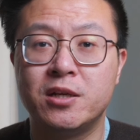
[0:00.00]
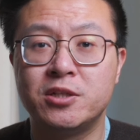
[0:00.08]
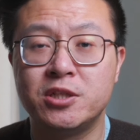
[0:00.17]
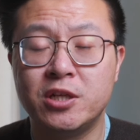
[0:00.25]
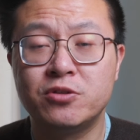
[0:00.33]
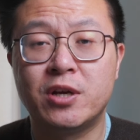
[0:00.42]

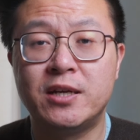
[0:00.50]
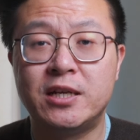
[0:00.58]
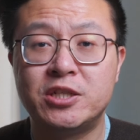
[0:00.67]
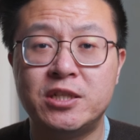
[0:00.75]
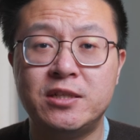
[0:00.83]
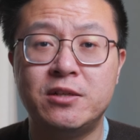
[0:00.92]
之前传言
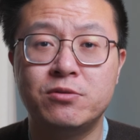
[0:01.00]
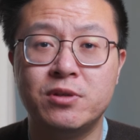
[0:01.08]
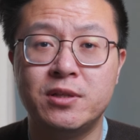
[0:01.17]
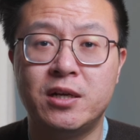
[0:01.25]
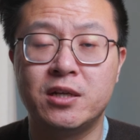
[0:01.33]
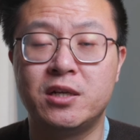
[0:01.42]
是英
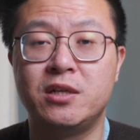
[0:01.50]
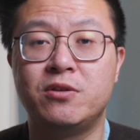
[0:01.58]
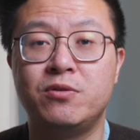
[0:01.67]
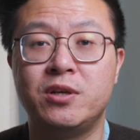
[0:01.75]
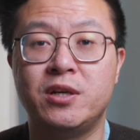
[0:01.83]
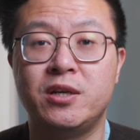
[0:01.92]
寸呢，可以
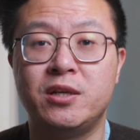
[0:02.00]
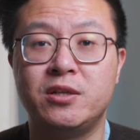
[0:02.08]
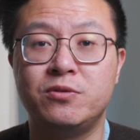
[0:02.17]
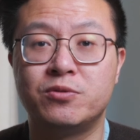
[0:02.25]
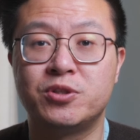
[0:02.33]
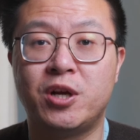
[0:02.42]
会
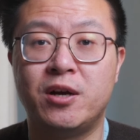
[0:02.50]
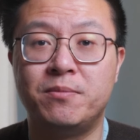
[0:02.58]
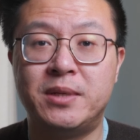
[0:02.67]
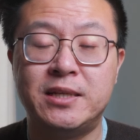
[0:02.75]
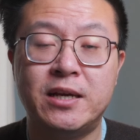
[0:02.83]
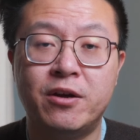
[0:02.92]
用上
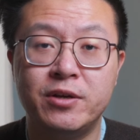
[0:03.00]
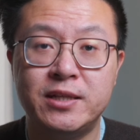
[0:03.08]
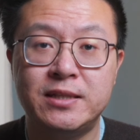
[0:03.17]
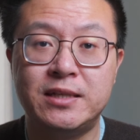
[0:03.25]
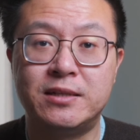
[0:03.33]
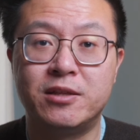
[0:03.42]
mini L E
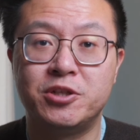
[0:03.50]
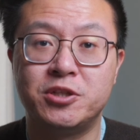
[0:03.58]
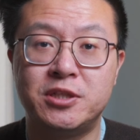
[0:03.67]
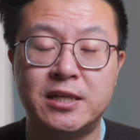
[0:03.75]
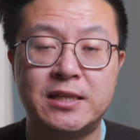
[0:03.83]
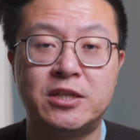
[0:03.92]
D， 但是
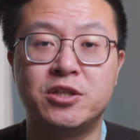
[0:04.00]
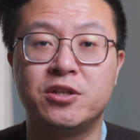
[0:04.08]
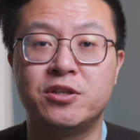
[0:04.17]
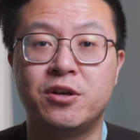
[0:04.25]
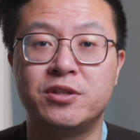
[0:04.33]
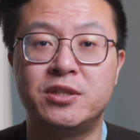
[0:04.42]
现在这个
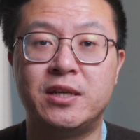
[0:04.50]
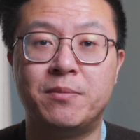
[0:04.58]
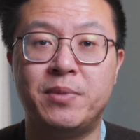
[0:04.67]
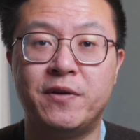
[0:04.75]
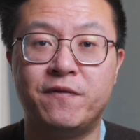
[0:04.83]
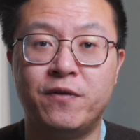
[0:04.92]
消息也
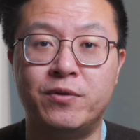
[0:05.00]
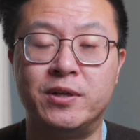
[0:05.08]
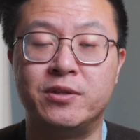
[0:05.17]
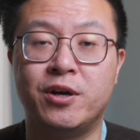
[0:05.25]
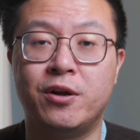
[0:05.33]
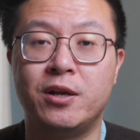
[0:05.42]
被否
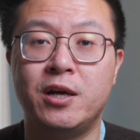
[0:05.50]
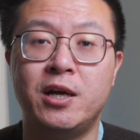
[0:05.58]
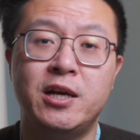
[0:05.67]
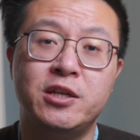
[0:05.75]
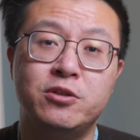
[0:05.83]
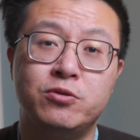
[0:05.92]
认掉了。
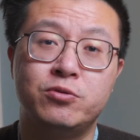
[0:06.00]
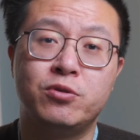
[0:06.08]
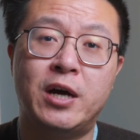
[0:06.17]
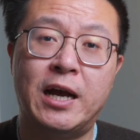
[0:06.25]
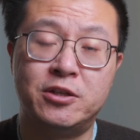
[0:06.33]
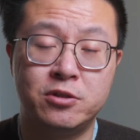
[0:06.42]
也就是
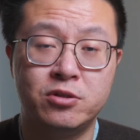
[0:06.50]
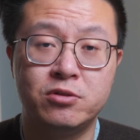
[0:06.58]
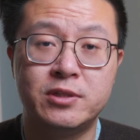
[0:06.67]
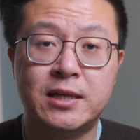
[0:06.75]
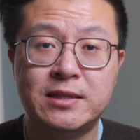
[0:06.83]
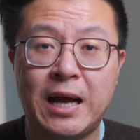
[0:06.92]
说，还是只有
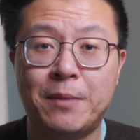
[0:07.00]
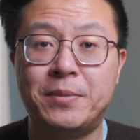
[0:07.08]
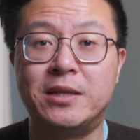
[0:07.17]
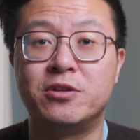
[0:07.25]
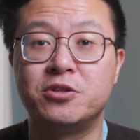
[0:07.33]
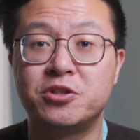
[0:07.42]
在大
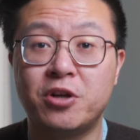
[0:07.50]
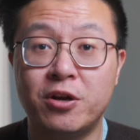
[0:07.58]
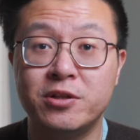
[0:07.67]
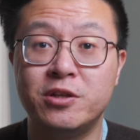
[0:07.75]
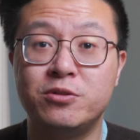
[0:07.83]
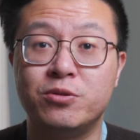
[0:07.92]
屏的 十
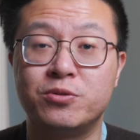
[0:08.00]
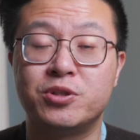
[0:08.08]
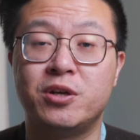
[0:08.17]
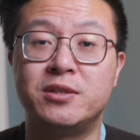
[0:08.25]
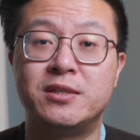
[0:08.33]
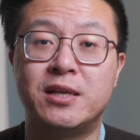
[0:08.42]
二点九
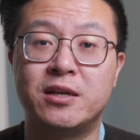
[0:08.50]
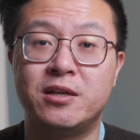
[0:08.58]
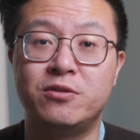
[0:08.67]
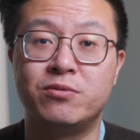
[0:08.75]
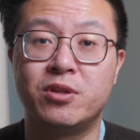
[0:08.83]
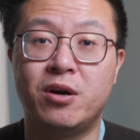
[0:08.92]
上，你才可
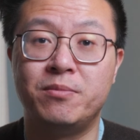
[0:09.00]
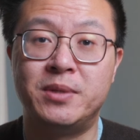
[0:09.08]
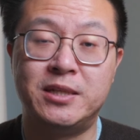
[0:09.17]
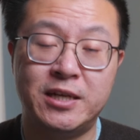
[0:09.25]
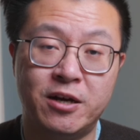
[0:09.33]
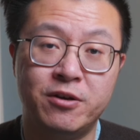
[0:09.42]
以用到
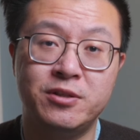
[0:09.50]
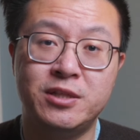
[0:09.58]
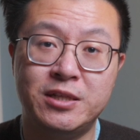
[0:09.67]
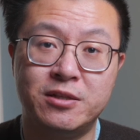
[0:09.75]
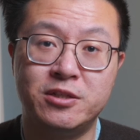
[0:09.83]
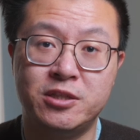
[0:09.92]
mini L E
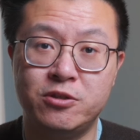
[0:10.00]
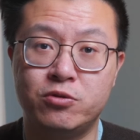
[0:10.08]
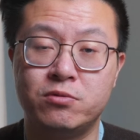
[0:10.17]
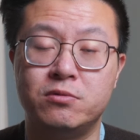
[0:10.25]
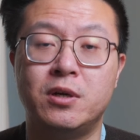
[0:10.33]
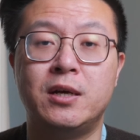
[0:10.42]
D 的技
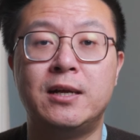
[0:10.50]
术。